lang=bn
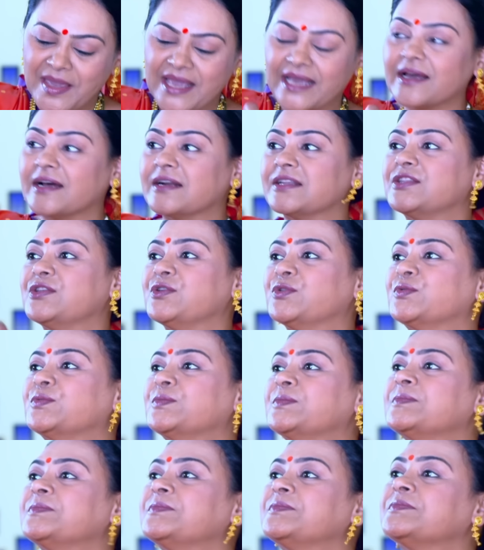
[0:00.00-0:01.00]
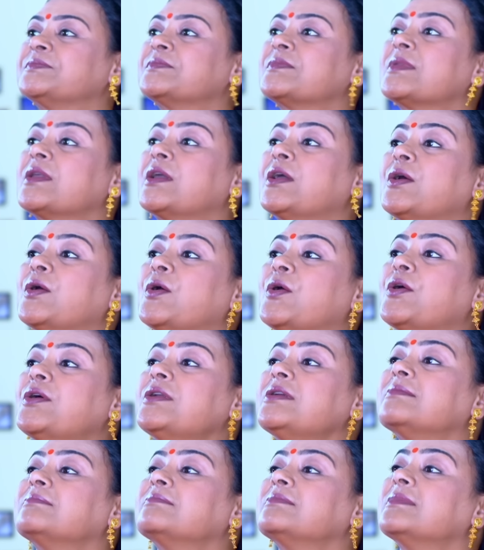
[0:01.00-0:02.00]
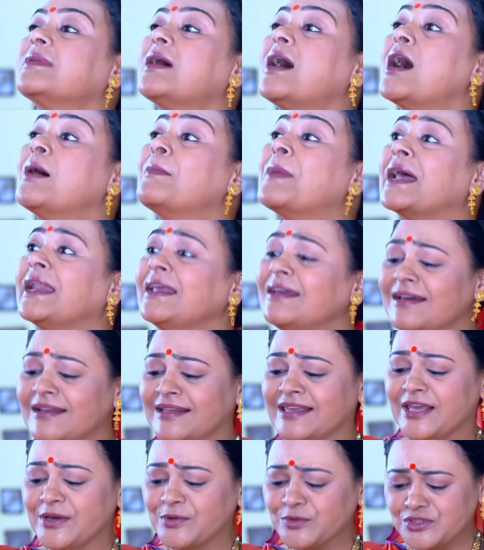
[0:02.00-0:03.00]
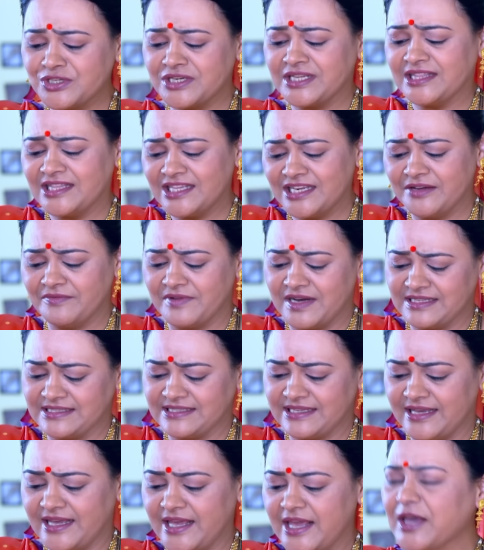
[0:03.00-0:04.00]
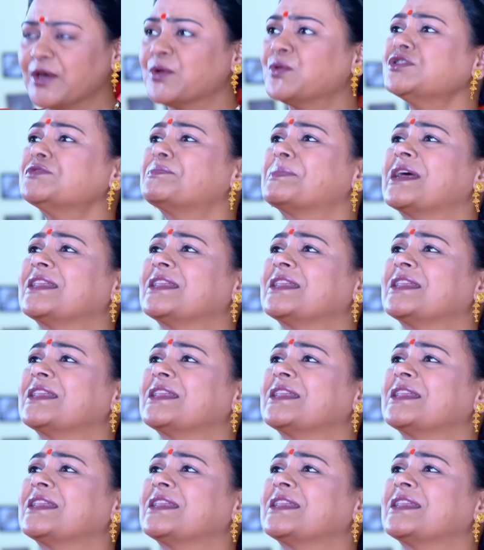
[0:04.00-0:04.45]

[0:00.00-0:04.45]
আমি করি আর আমাদের বাড়ির কিছু রীতিনীতি আছে কিছু